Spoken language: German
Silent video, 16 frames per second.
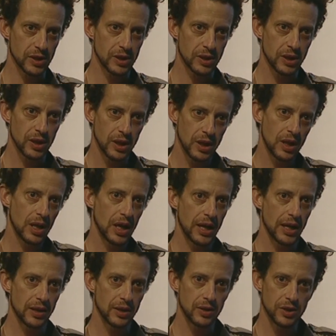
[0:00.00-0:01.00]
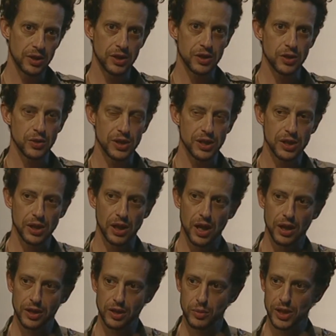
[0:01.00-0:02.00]
Und Sie können
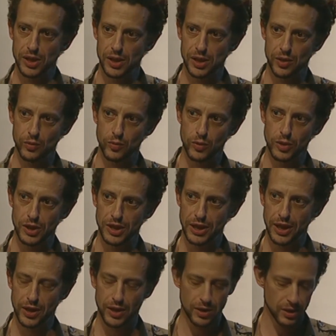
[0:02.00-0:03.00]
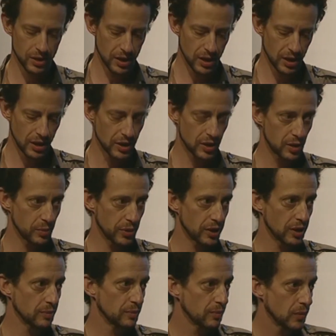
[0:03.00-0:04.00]
aus hm, diesen
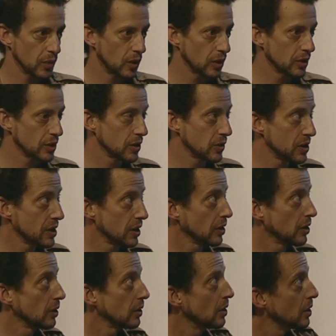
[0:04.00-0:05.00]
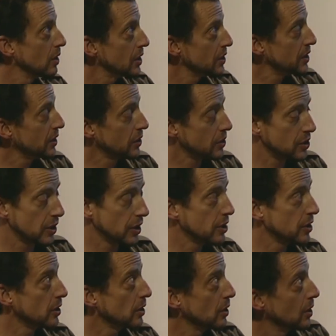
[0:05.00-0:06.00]
äh, Stücken
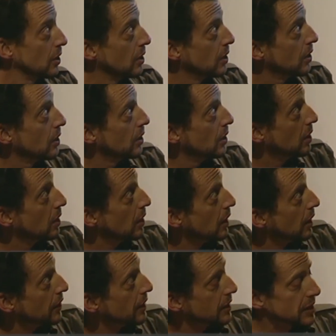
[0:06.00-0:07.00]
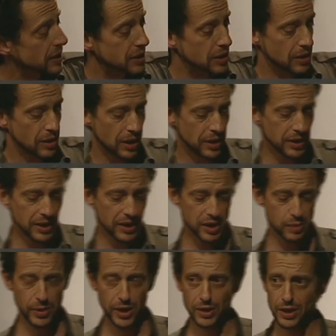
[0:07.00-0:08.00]
ein Haus bauen. Mittels der
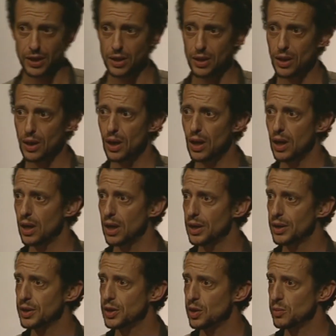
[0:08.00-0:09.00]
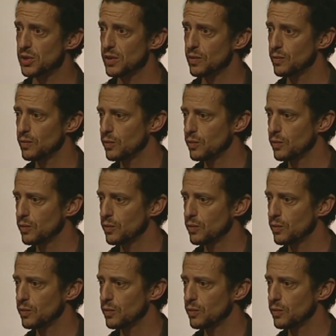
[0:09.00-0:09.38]
Holzstücke fügen Sie das zusammen.